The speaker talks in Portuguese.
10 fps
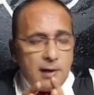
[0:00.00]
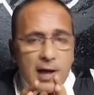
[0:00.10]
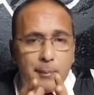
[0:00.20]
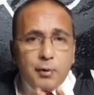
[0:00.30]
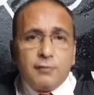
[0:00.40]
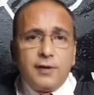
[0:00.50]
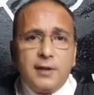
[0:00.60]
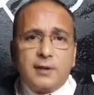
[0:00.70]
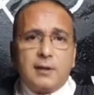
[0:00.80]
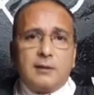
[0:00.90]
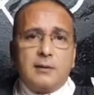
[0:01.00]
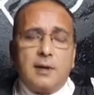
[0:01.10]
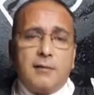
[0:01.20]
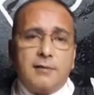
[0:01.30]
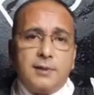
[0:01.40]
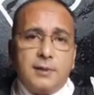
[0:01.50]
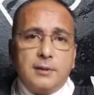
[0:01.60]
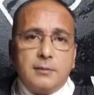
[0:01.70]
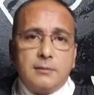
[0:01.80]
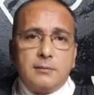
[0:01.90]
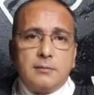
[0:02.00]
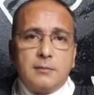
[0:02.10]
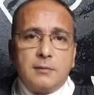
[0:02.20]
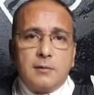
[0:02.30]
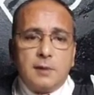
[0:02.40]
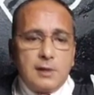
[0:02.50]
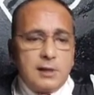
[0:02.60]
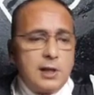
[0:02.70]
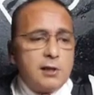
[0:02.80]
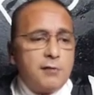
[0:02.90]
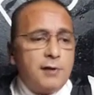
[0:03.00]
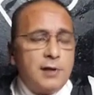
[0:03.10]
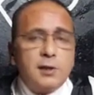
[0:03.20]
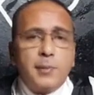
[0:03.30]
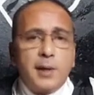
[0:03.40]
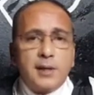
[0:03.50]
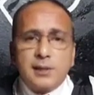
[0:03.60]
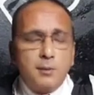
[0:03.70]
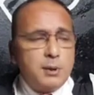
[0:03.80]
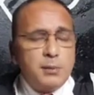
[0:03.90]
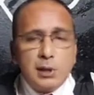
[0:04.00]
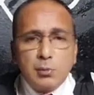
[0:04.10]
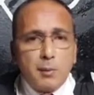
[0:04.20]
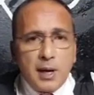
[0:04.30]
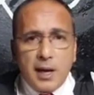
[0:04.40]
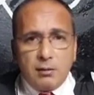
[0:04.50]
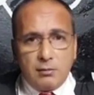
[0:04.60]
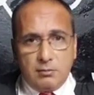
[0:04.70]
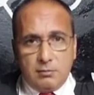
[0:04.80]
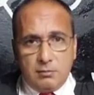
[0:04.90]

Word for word: aproveita a vida. Seja feliz para sempre mesmo amarrado.